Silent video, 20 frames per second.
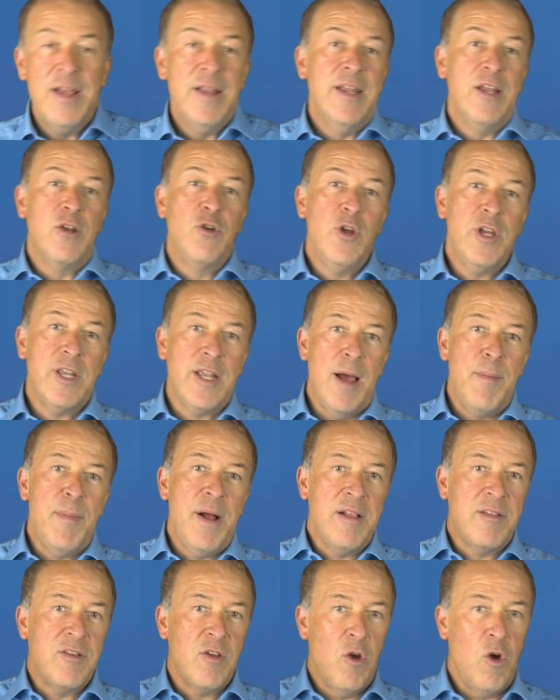Natürlich
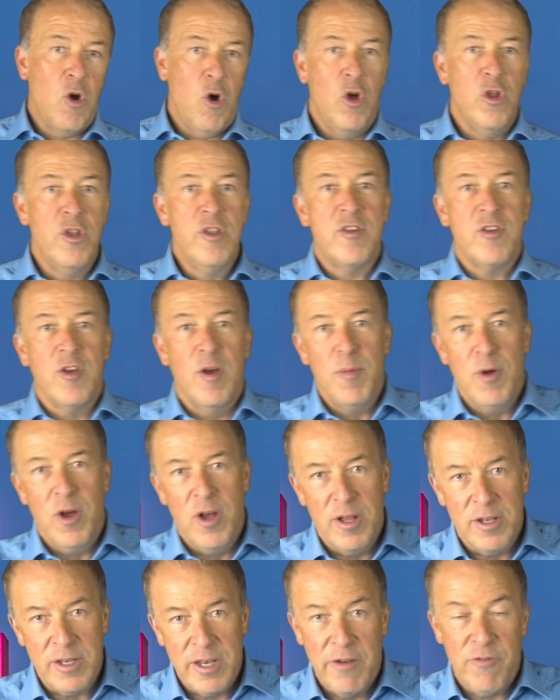damals Ron
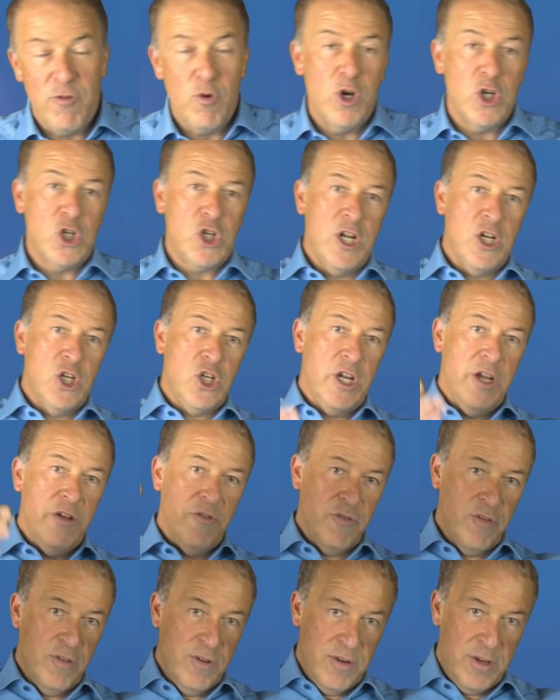Sommer, der Vorstandschef,